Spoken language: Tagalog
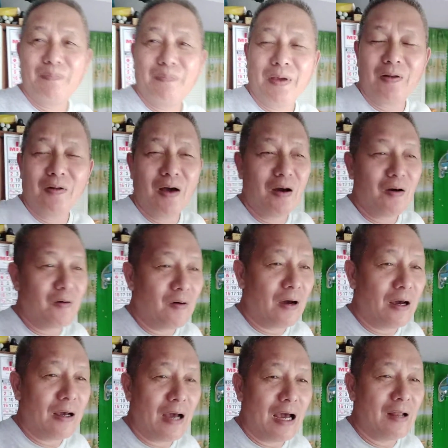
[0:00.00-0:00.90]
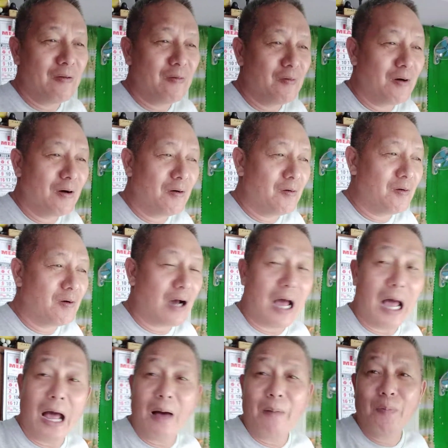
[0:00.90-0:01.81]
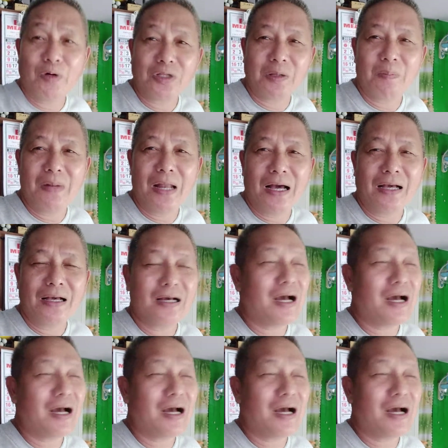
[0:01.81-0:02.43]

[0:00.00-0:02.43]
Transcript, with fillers: Pero ako, ano ako, kamote vlog.